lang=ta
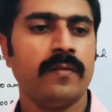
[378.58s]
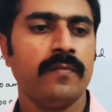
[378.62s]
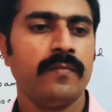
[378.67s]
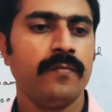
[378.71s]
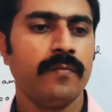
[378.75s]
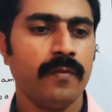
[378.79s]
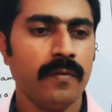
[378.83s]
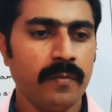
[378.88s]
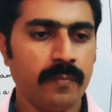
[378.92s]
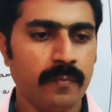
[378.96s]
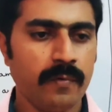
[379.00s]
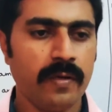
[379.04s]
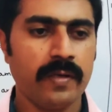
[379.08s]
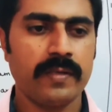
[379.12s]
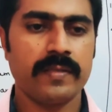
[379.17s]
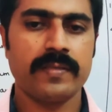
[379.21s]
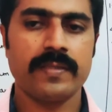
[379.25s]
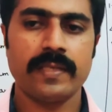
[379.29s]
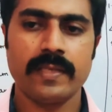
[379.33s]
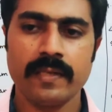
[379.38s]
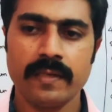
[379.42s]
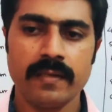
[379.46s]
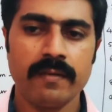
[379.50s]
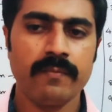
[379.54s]
ஃபுல் மார்க்ஸ்
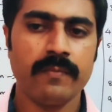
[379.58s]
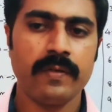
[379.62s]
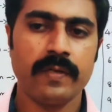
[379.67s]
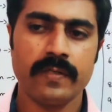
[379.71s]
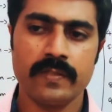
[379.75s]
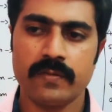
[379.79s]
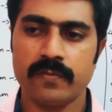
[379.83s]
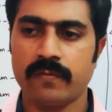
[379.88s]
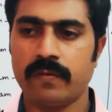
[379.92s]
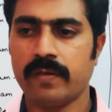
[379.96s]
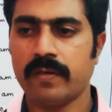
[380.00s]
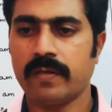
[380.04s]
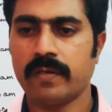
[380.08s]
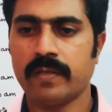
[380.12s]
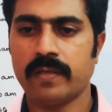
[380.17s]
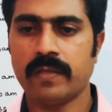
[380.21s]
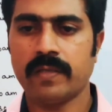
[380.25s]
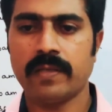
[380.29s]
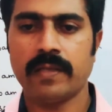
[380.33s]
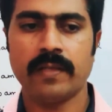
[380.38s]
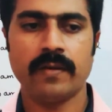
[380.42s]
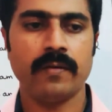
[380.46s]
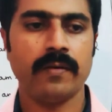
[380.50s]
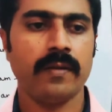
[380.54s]
சென்டர் மார்க்ஸ்
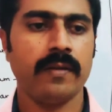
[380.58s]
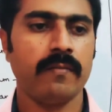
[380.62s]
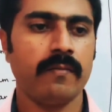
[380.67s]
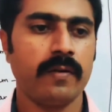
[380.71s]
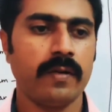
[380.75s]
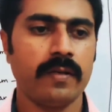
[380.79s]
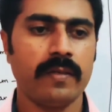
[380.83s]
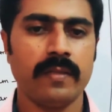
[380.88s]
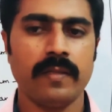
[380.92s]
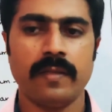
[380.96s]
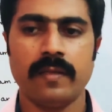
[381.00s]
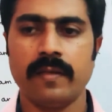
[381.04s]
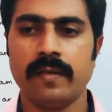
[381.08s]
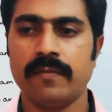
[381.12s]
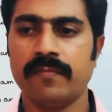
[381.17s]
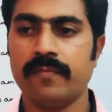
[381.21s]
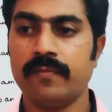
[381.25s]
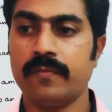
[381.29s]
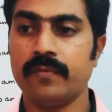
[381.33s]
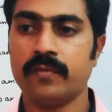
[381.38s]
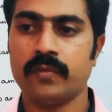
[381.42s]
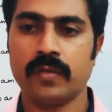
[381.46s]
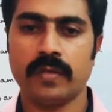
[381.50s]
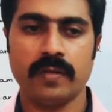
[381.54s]
வாங்குறதுக்கு என்னுடைய வாழ்த்துக்கள்
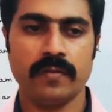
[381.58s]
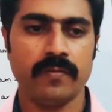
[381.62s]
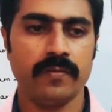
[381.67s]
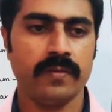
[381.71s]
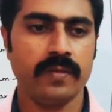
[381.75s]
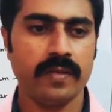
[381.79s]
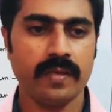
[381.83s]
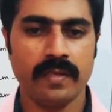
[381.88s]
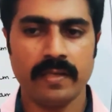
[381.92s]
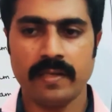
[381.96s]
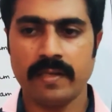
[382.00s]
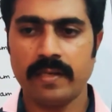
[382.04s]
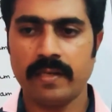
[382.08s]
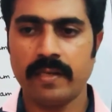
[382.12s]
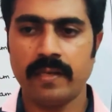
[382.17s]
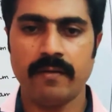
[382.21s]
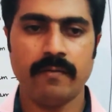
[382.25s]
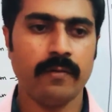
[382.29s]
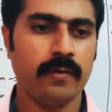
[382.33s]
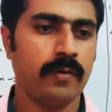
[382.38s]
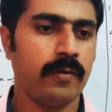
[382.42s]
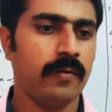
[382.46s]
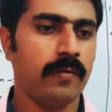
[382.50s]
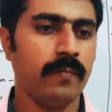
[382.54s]
ஃபியூச்சரில் வந்து நீங்கள் நல்லா
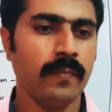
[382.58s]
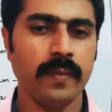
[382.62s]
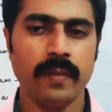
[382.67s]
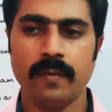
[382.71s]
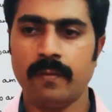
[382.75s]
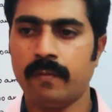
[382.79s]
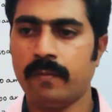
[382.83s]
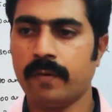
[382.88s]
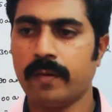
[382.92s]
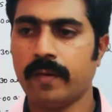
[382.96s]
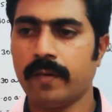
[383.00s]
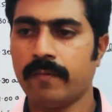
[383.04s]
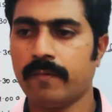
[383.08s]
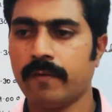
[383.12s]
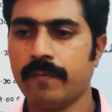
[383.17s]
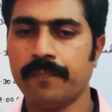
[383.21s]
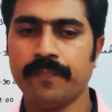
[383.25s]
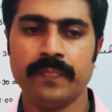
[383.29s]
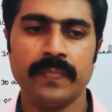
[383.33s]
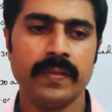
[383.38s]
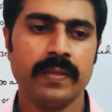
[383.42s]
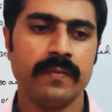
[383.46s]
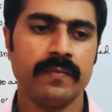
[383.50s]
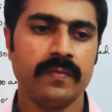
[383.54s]
வரணும் ஓகேவா
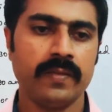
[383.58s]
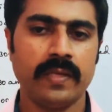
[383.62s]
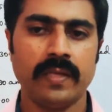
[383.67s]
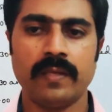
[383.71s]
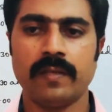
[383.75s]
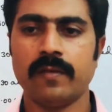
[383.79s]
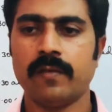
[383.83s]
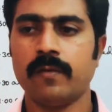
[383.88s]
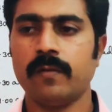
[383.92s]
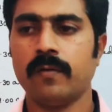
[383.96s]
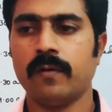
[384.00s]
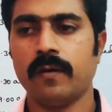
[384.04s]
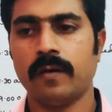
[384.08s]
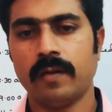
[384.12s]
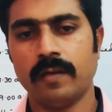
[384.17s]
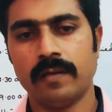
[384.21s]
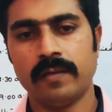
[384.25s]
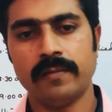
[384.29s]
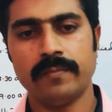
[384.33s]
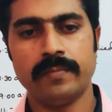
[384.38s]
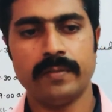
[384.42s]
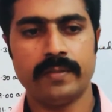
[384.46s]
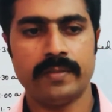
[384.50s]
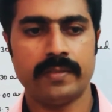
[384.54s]
தேங்க்யூ ஆல்
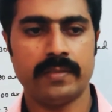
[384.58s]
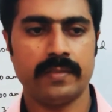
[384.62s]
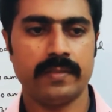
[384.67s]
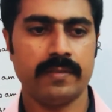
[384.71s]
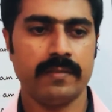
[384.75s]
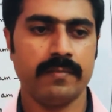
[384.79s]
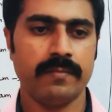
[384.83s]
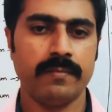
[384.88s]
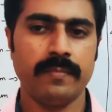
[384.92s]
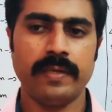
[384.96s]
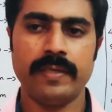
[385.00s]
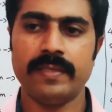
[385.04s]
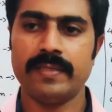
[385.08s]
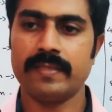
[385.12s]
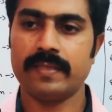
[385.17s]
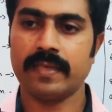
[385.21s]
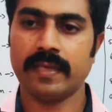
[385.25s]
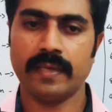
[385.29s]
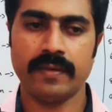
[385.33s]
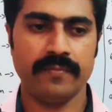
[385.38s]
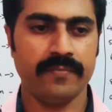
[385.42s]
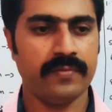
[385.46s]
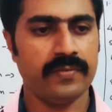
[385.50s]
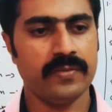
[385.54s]
த பெஸ்ட் பை
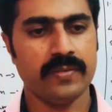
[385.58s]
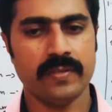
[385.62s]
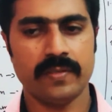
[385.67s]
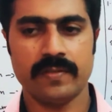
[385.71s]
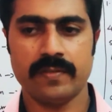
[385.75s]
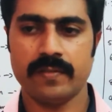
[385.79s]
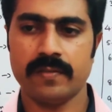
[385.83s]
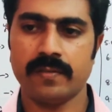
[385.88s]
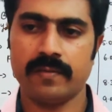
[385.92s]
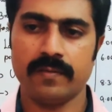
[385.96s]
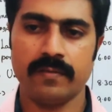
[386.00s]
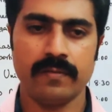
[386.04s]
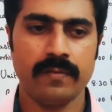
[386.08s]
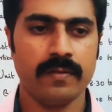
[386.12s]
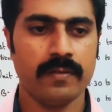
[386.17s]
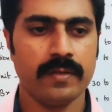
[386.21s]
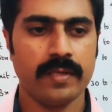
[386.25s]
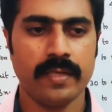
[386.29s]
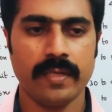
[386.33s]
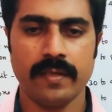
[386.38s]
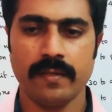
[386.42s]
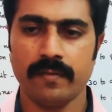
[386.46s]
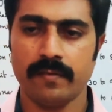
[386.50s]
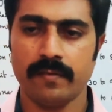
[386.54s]
ஸ்கை ஃபிசிக்ஸ் ஓகே